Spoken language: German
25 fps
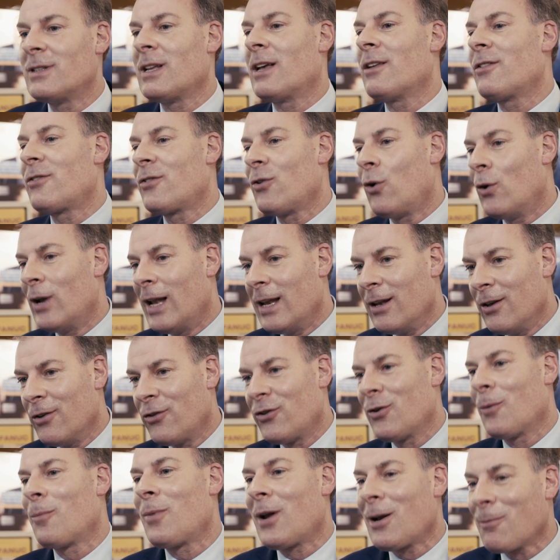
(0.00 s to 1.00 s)
das
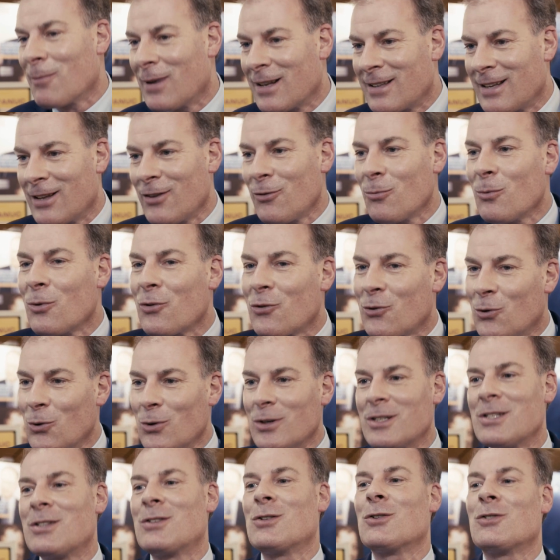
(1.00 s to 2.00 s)
holländische Pragmatismus
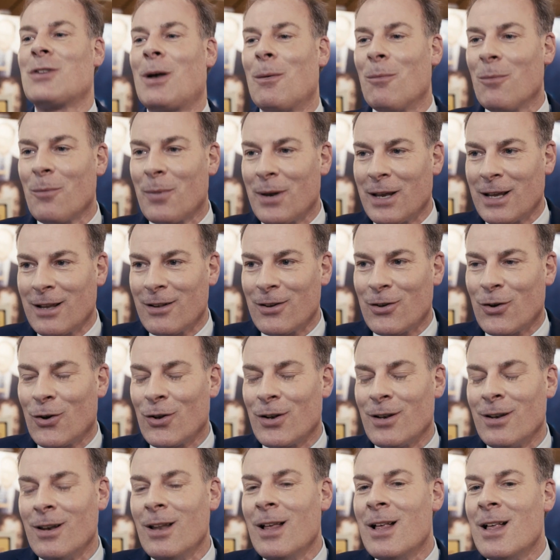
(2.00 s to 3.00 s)
gut zusammenbringen
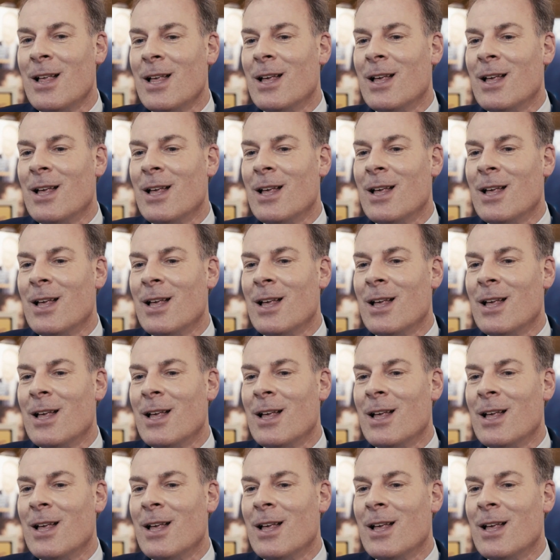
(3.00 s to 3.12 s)
können.